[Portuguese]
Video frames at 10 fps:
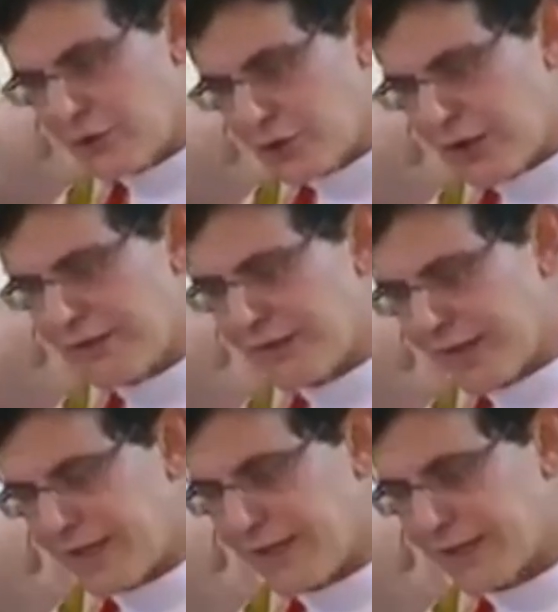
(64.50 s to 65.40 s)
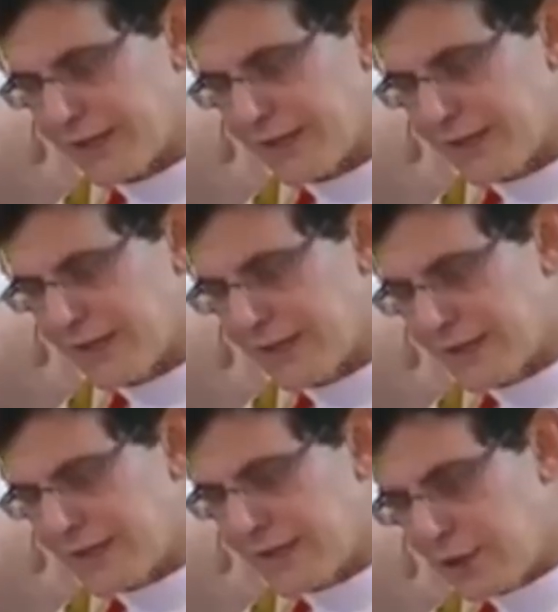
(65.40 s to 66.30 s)
de Oliveira,
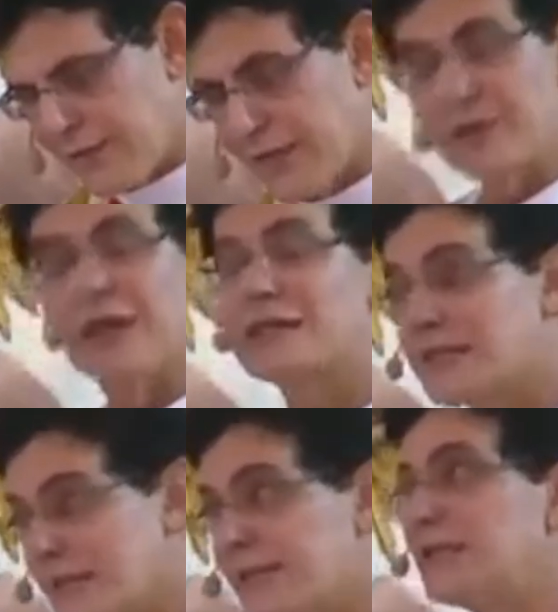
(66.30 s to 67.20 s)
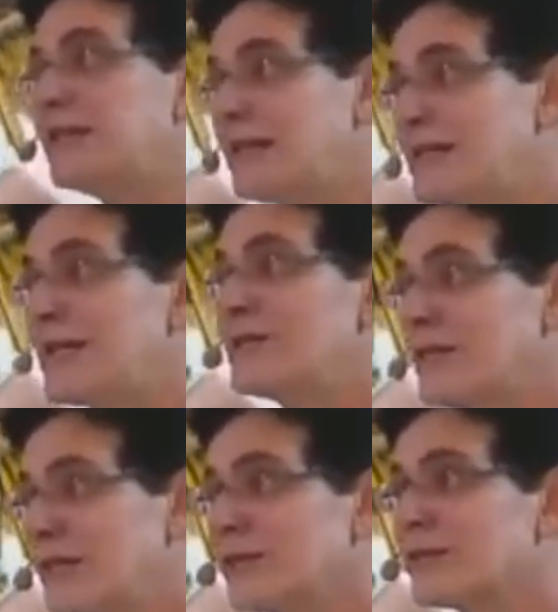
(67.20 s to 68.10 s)
se não me engano, é
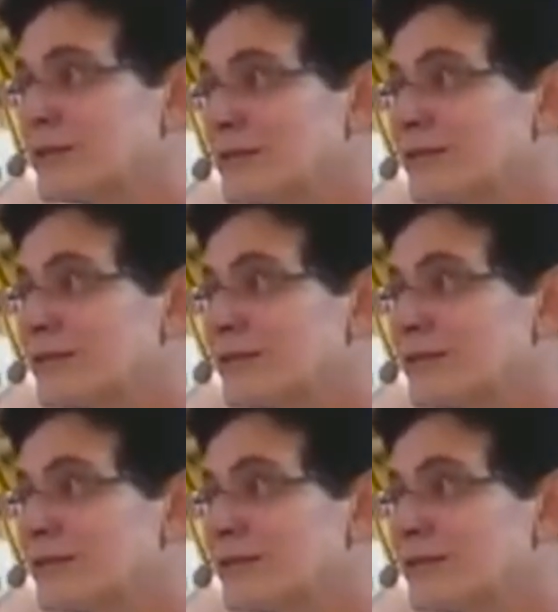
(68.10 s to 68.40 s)
77 anos.